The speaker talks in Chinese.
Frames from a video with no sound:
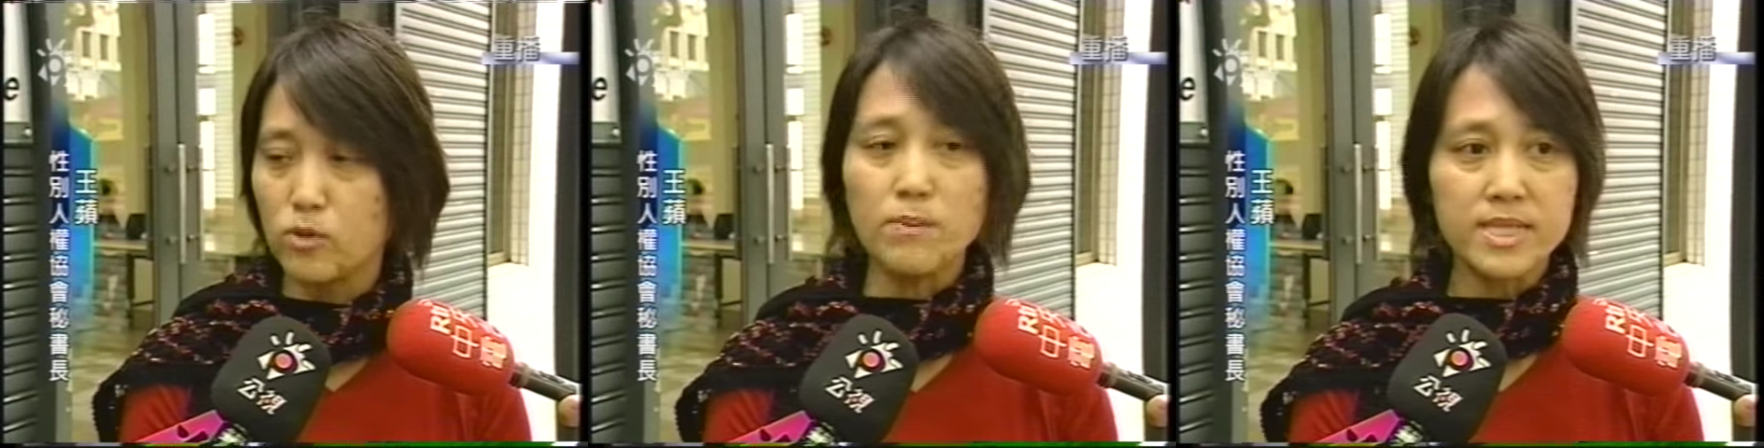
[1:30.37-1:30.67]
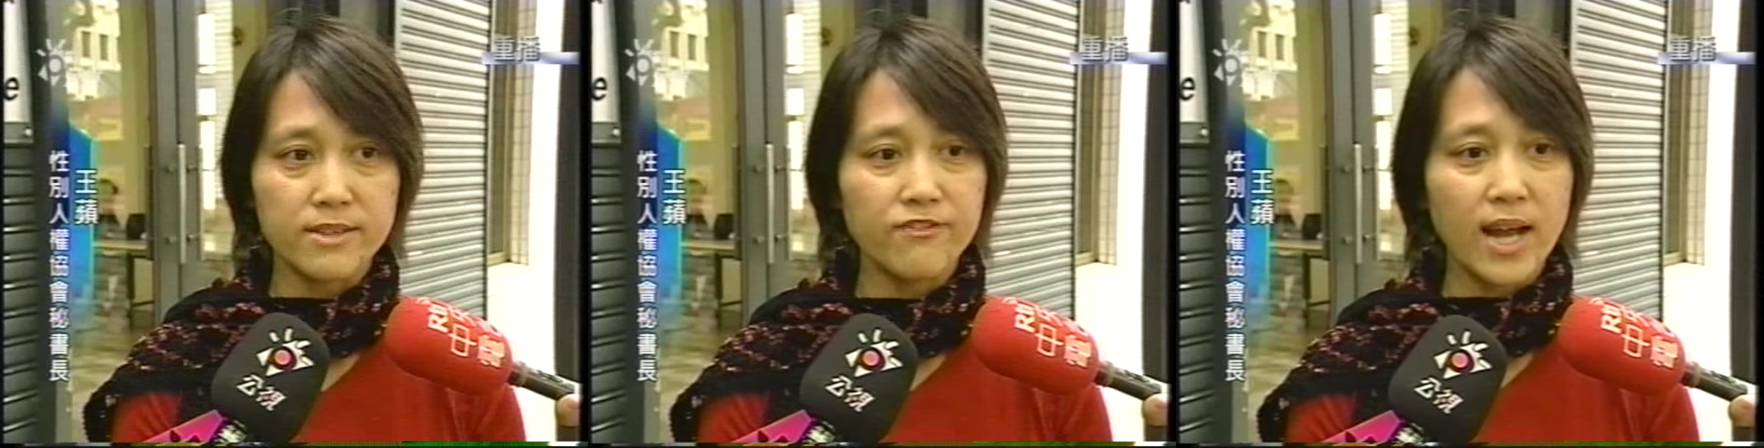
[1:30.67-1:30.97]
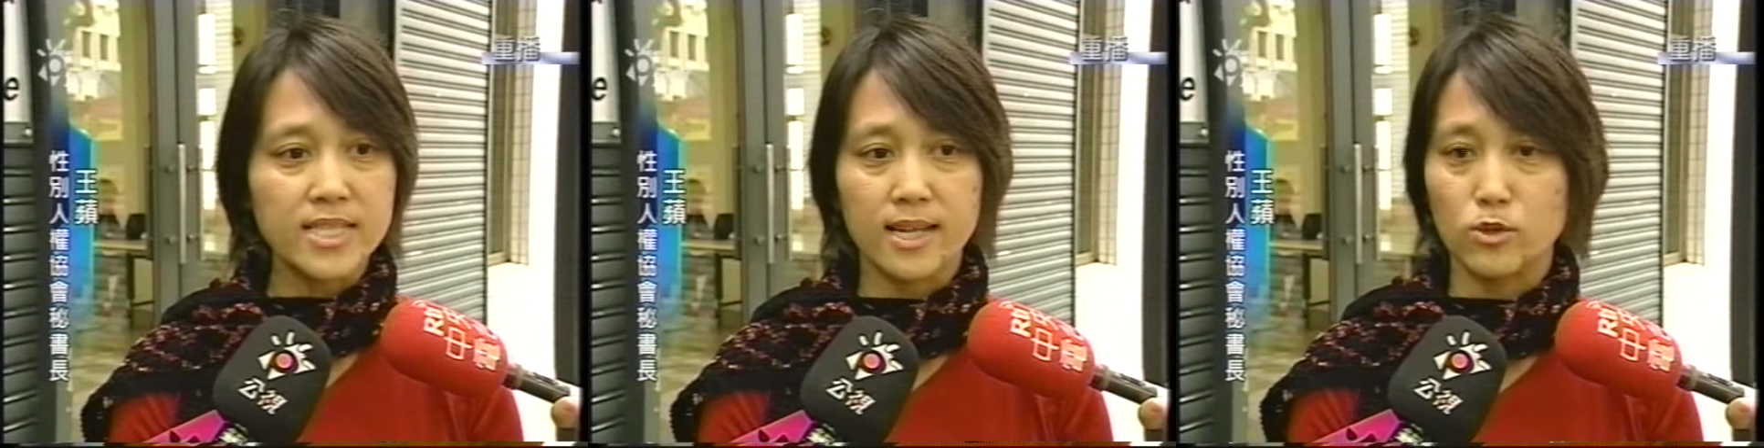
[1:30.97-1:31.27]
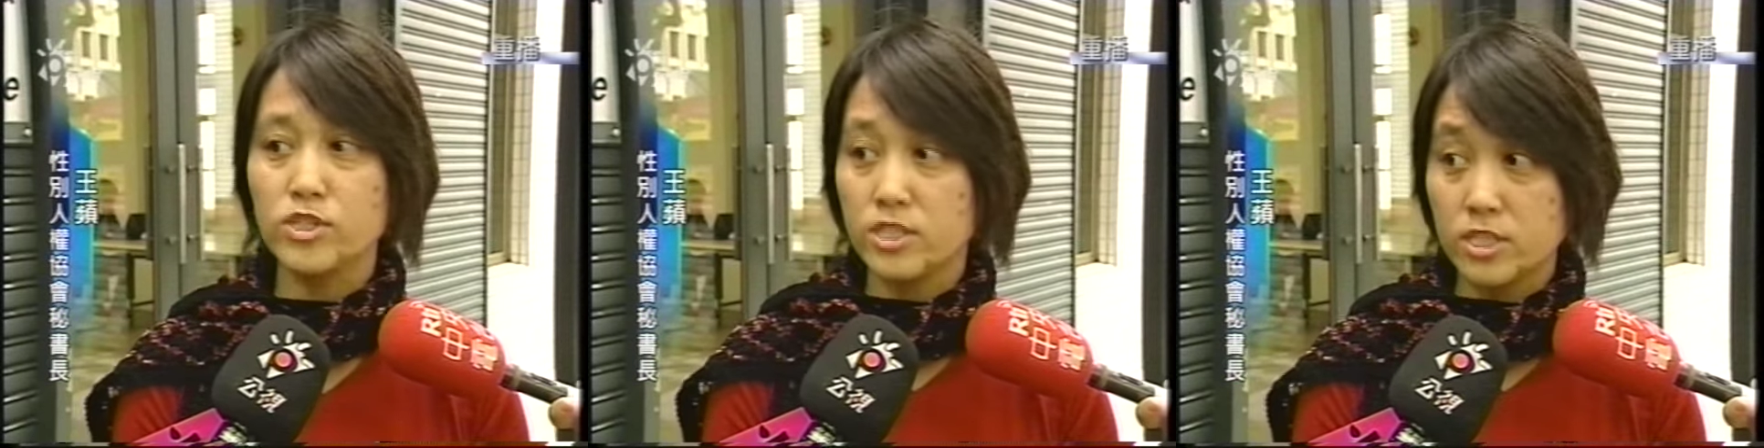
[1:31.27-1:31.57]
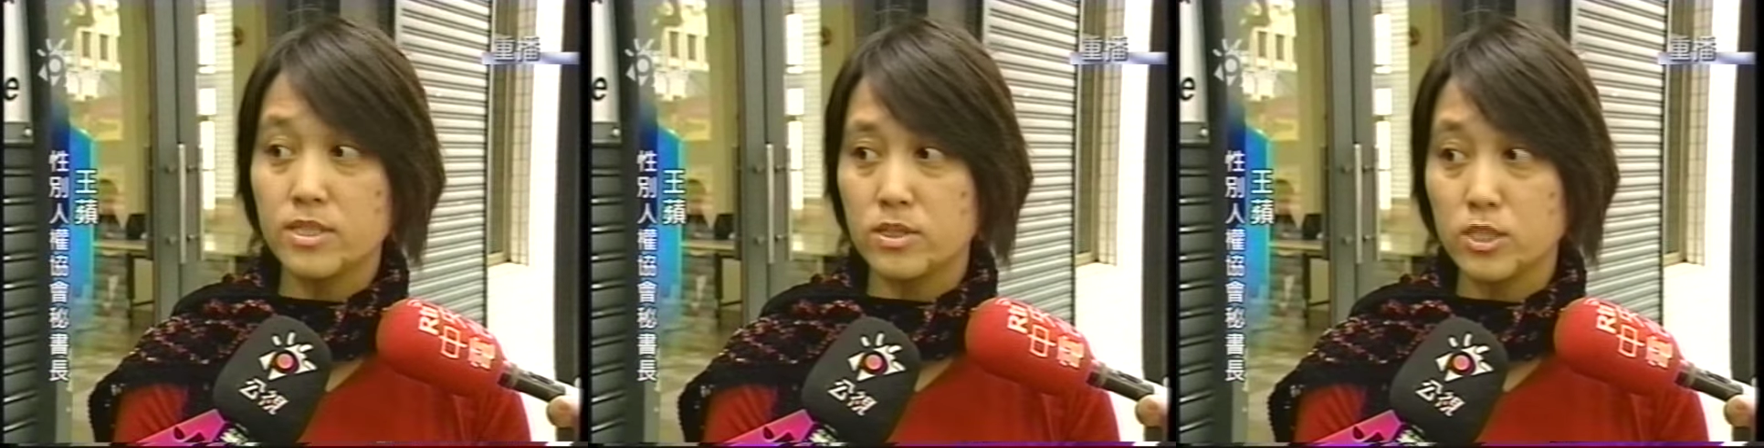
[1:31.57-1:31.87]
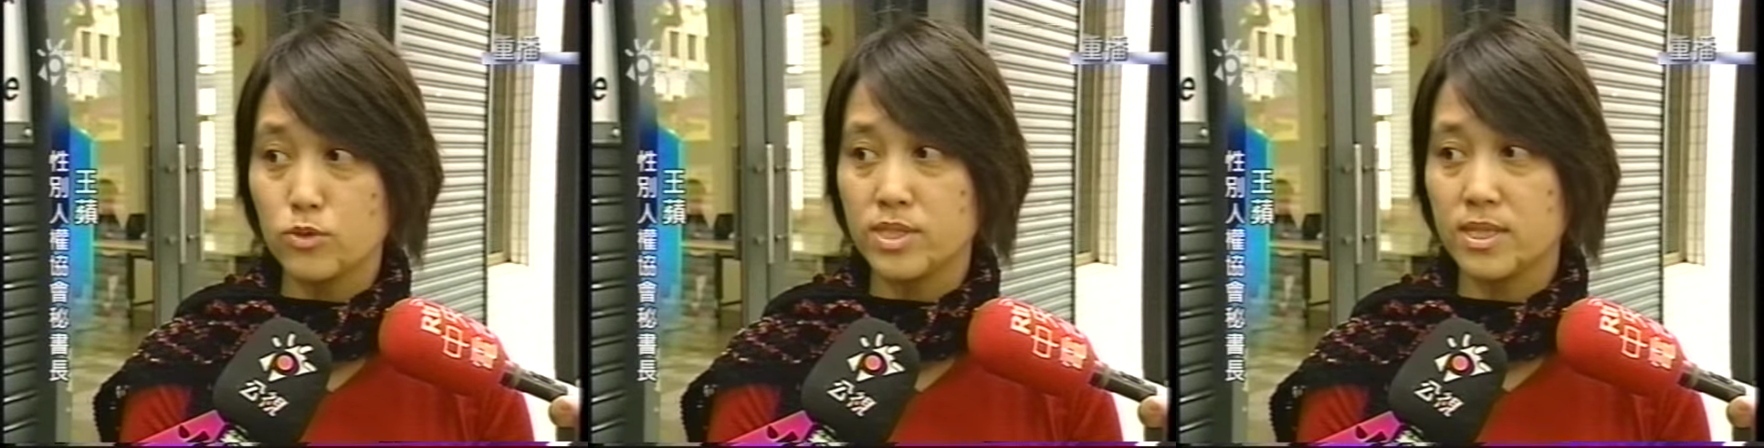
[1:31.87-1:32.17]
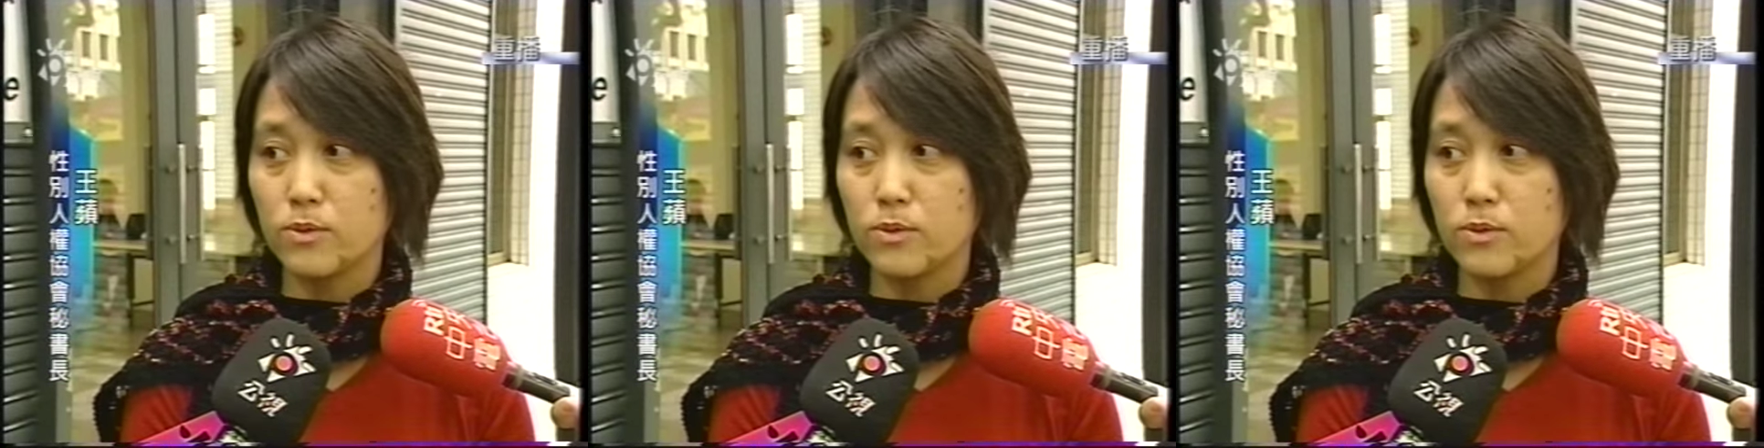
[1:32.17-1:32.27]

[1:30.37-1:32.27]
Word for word: 我们已经发现很多是制制度性